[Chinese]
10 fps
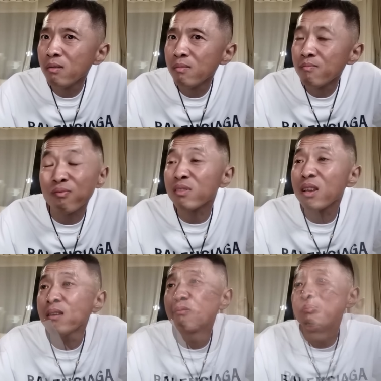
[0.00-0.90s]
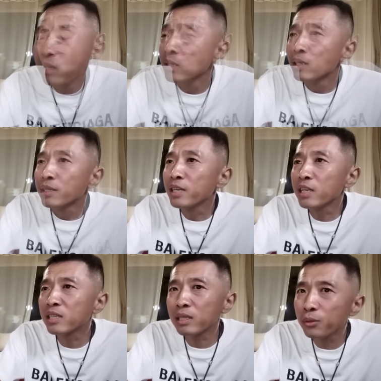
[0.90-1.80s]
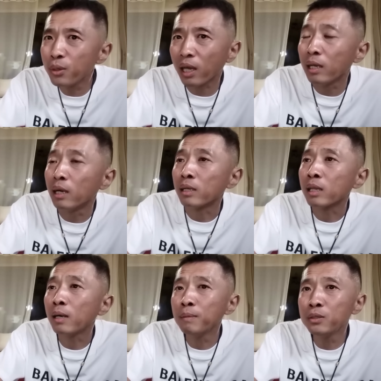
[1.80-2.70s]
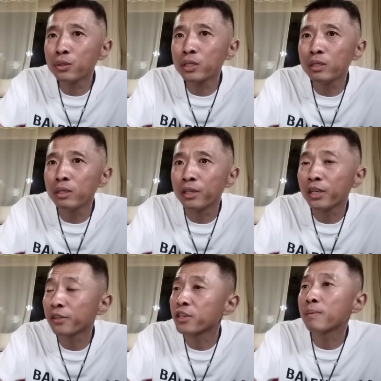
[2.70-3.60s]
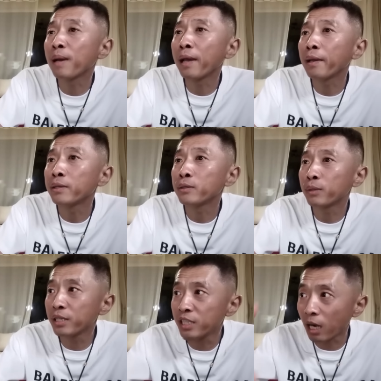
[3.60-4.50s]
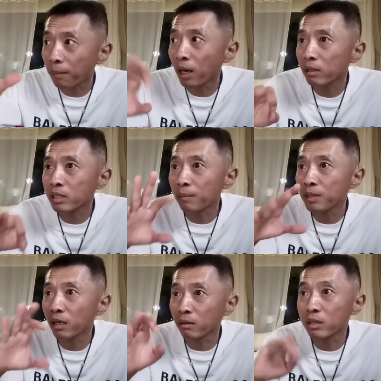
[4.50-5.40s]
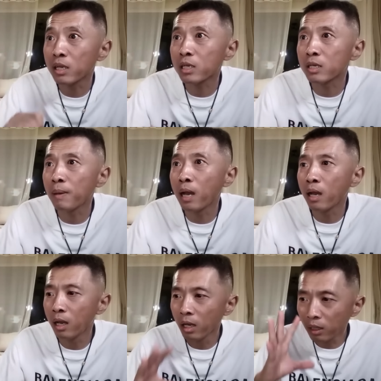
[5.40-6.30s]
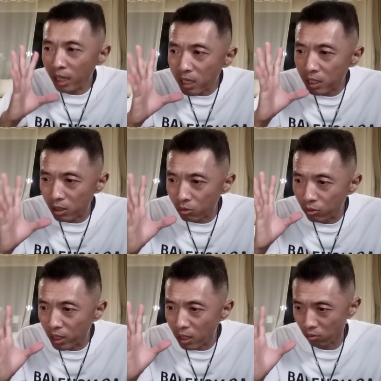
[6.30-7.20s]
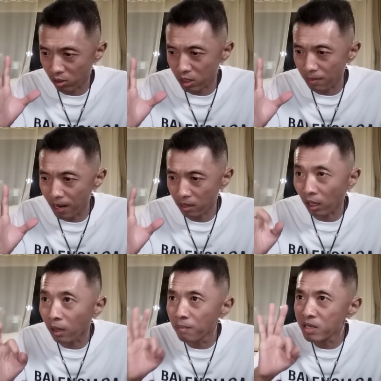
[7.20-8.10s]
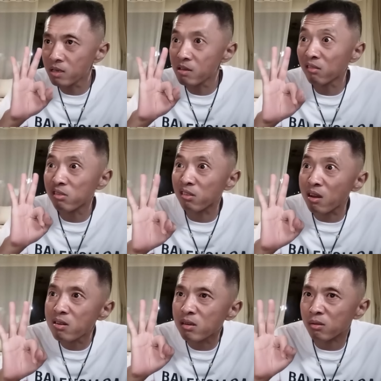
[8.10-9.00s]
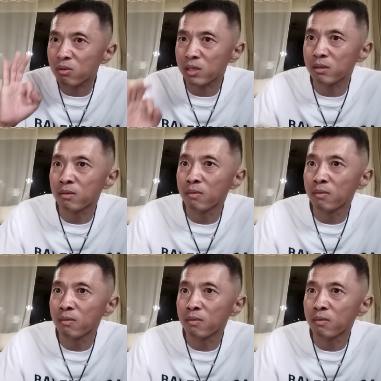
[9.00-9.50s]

不在乎。这四个月来呀，他们就是这样的失败。就跟前面咱们讲的这些失败，类似于这种失败，他们已经三十多次。